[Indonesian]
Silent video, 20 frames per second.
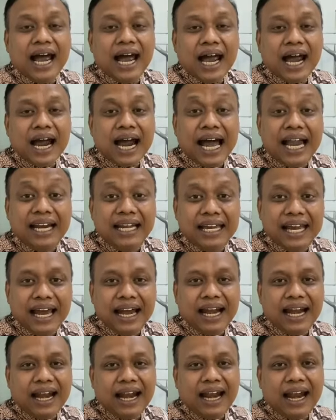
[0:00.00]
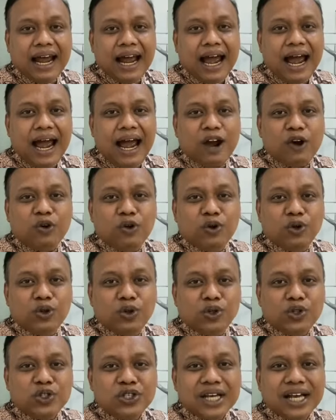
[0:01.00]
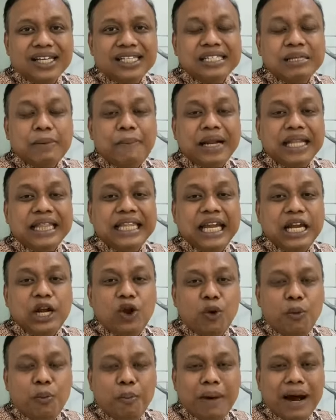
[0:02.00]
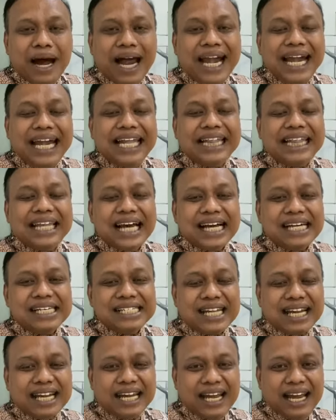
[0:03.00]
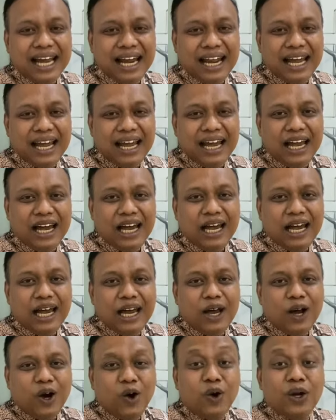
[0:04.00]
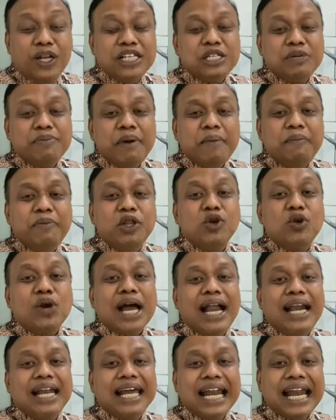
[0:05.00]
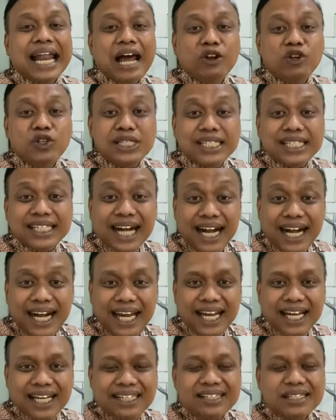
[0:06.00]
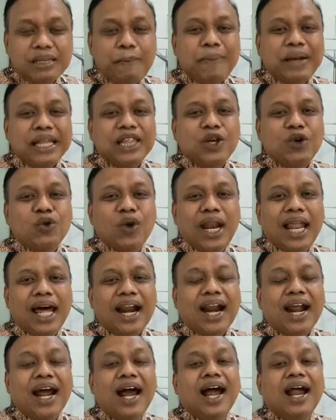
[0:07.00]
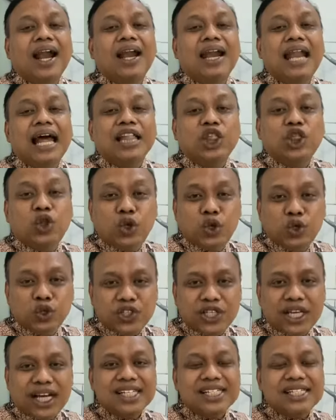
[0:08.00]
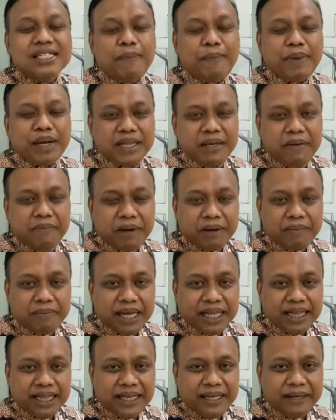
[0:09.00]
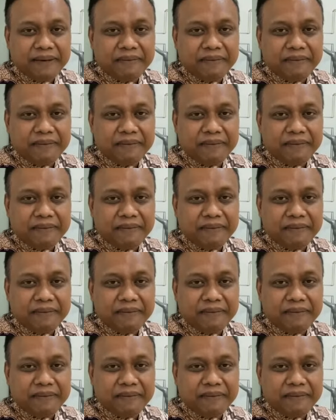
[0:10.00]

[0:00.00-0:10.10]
"Kalian aku utus seperti domba di tengah serigala. Oleh sebab itu kalian harus cerdik seperti ular dan tulus seperti merpati."